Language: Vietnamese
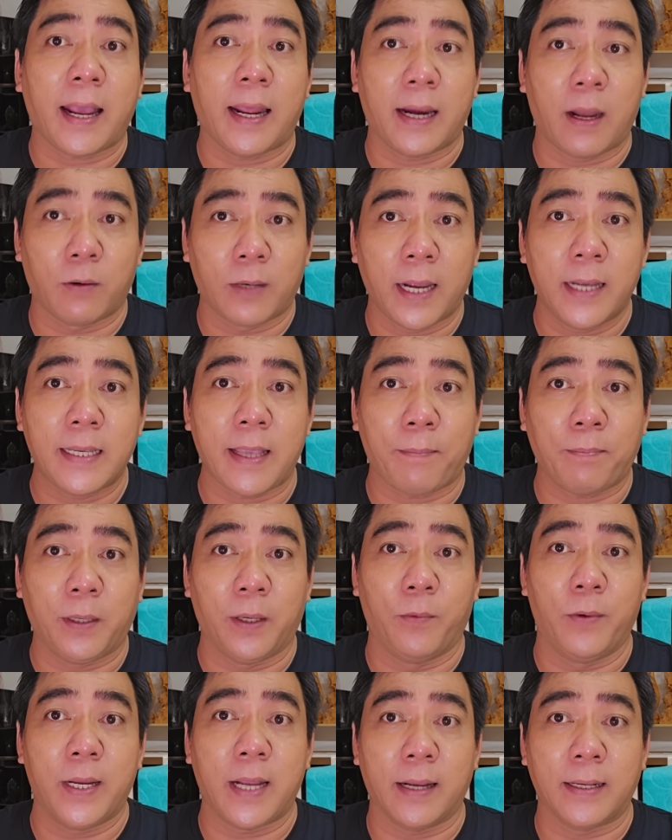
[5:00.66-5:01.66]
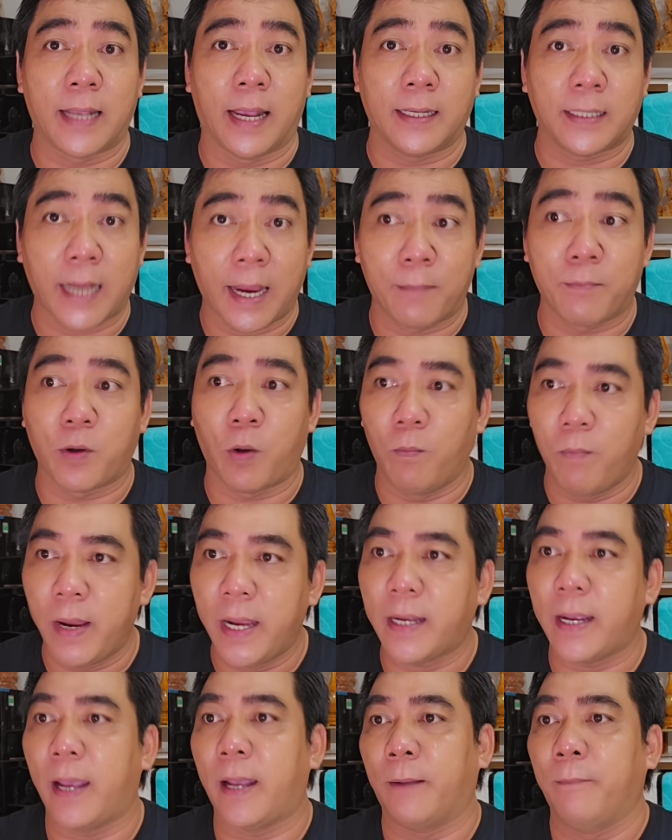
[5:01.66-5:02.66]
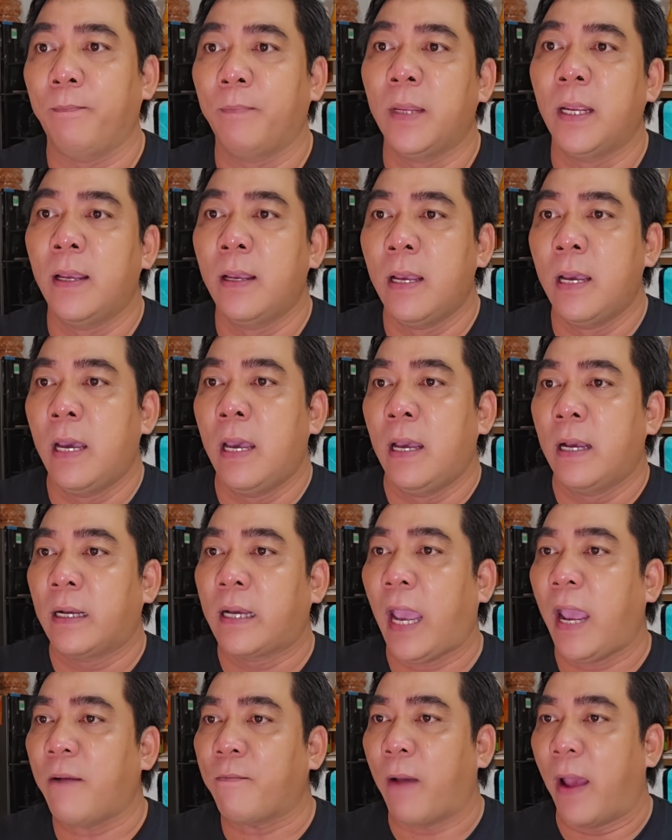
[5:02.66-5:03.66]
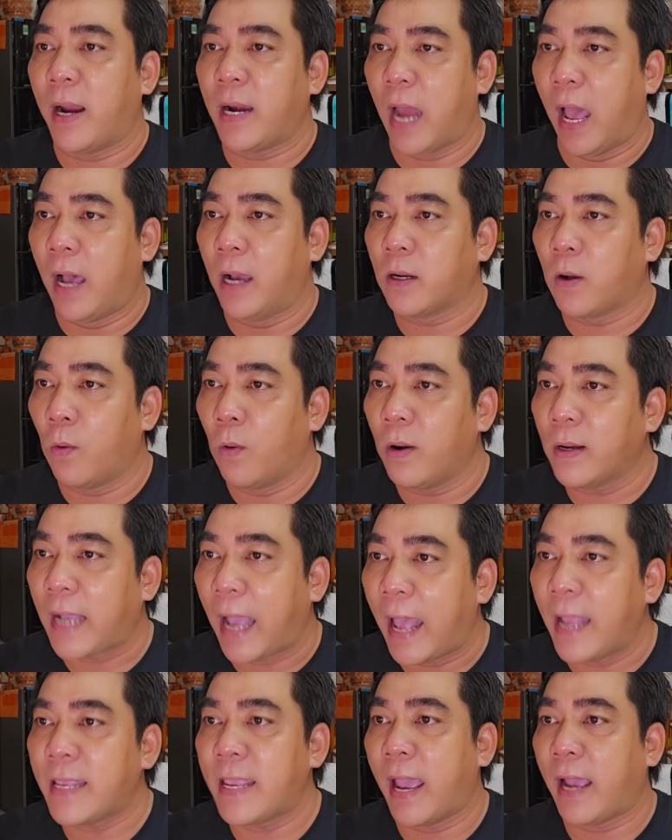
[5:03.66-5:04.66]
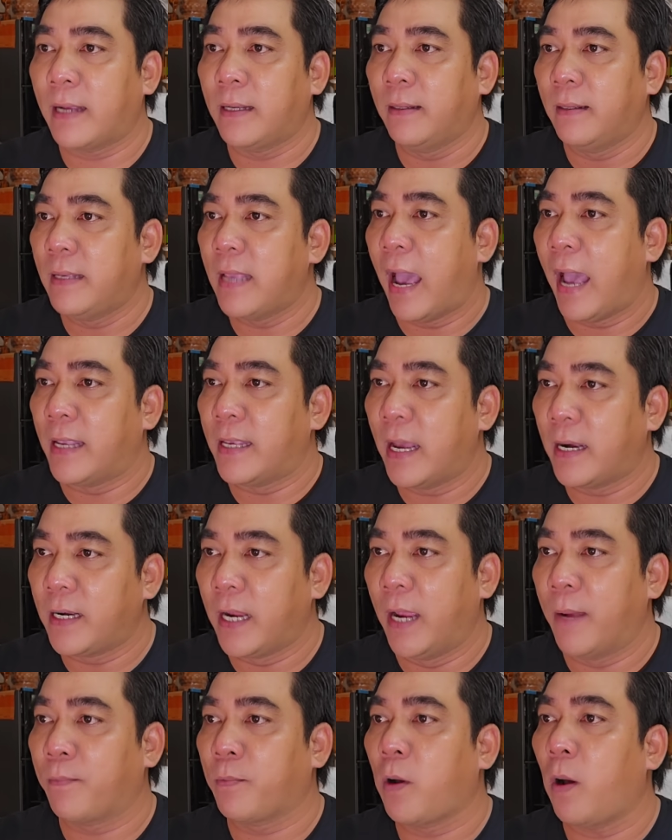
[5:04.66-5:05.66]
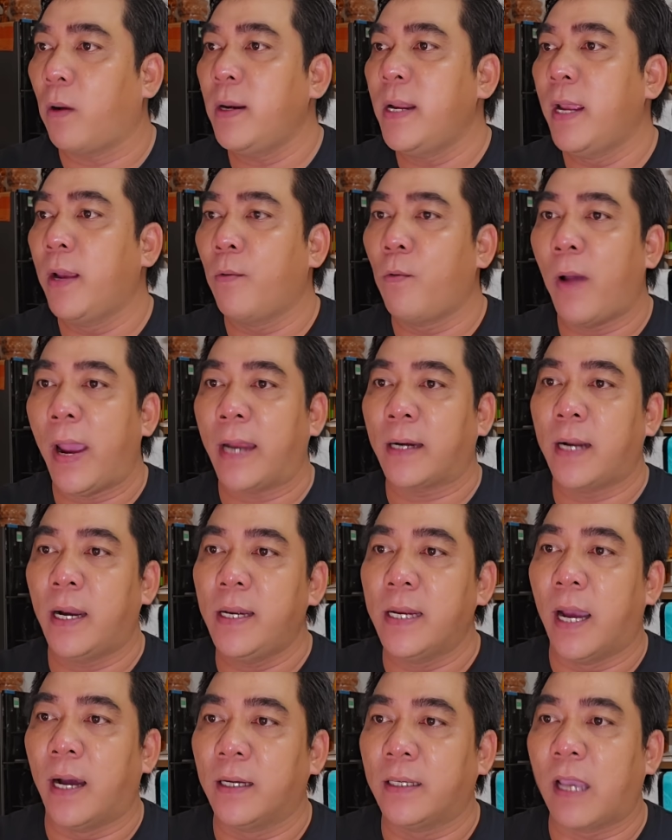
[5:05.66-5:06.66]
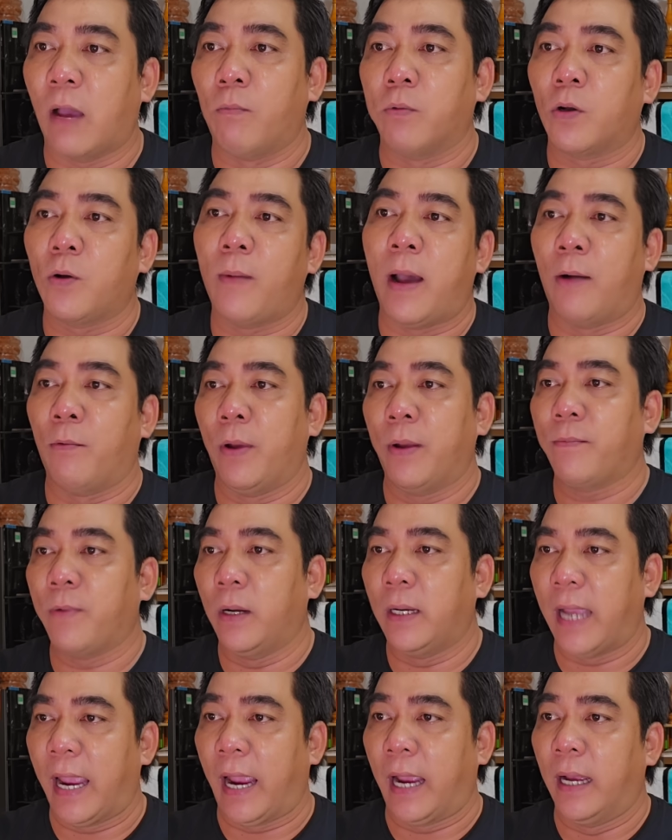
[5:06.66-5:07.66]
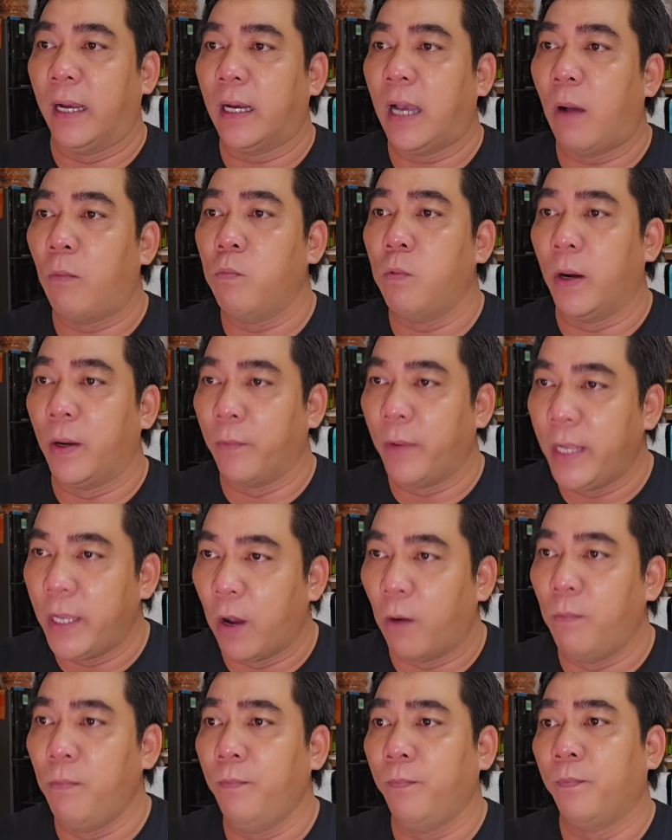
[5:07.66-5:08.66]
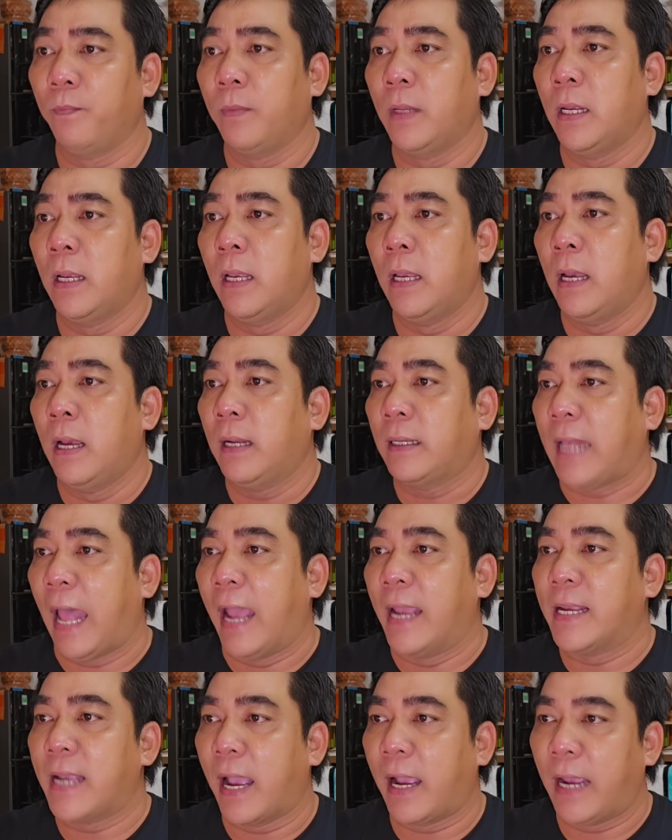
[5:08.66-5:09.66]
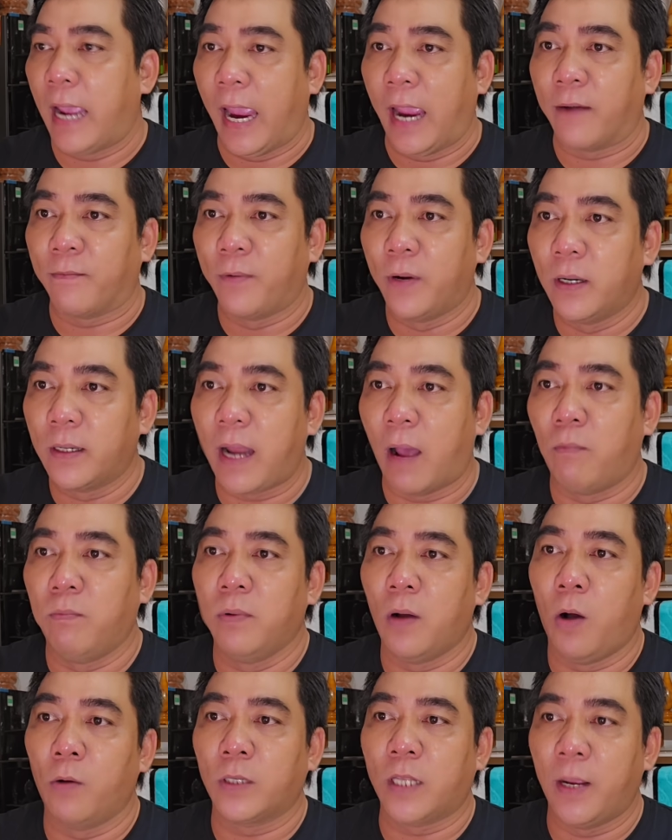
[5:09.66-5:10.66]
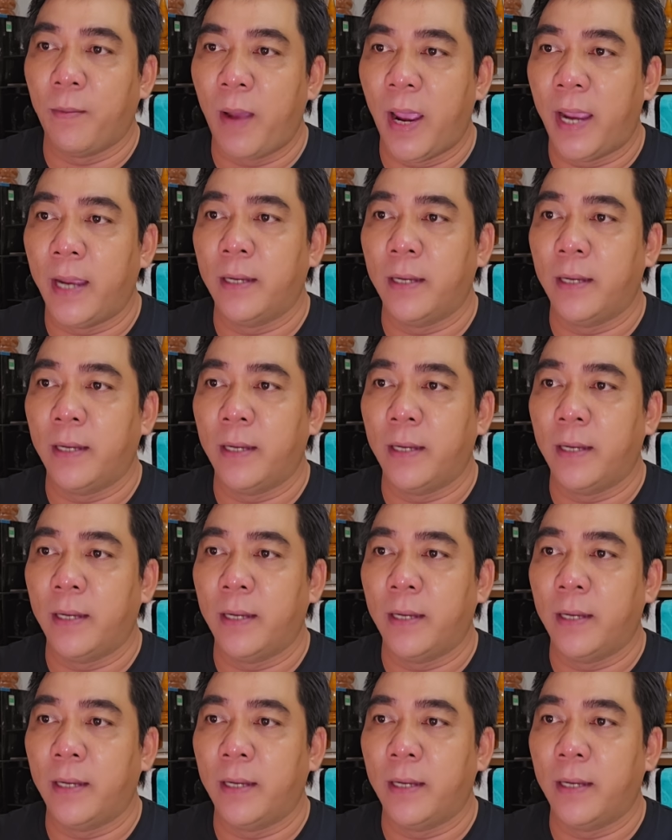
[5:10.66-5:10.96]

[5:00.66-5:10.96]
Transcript: ở đâu thế chấp thì quý khán giả xem cũng biết ha các khoản nợ của cá nhân và doanh nghiệp có liên quan đến vợ chồng của bà Nguyễn Phương Hằng ông Quỳnh Uy Dũng tại ngân hàng Phương Đông OCB